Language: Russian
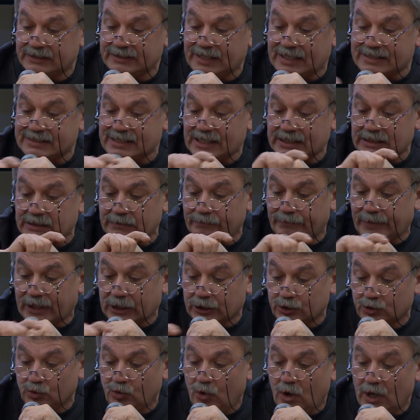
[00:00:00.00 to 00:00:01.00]
на заднем
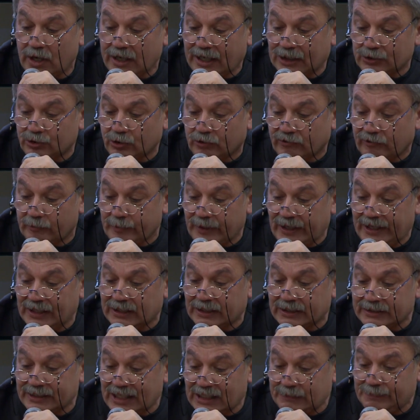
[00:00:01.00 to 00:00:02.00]
борту которого
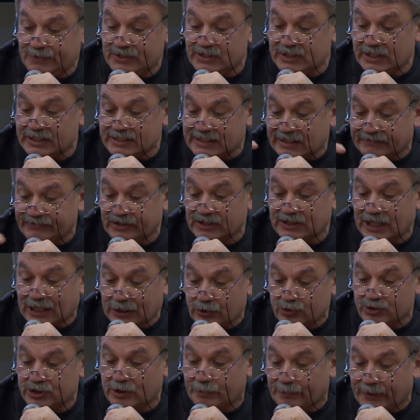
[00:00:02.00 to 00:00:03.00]
белела надпись из
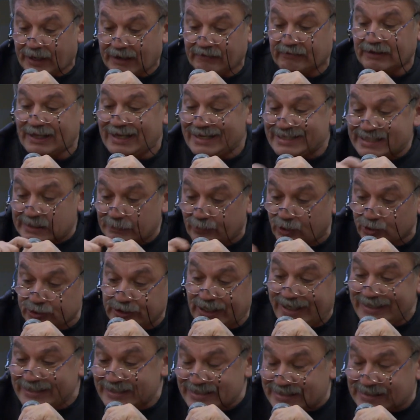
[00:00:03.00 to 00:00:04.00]
автодорожных правил
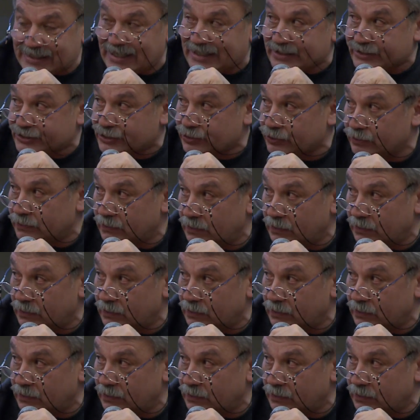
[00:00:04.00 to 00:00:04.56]
«Соблюдай дистанцию».